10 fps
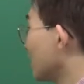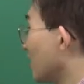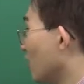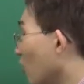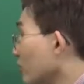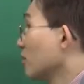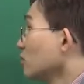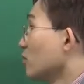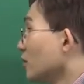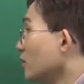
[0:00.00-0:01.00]
있잖아.
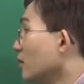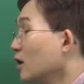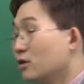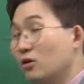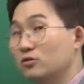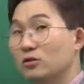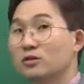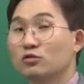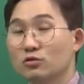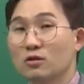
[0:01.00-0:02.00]
이런 거는 여전히
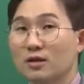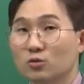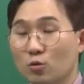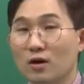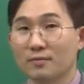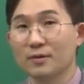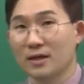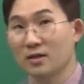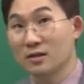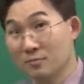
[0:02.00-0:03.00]
순열과
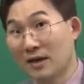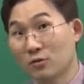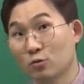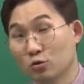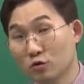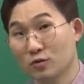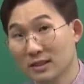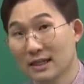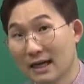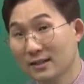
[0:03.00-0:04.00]
조합만으로
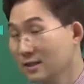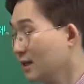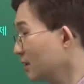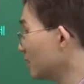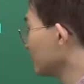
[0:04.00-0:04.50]
충분히 가능하기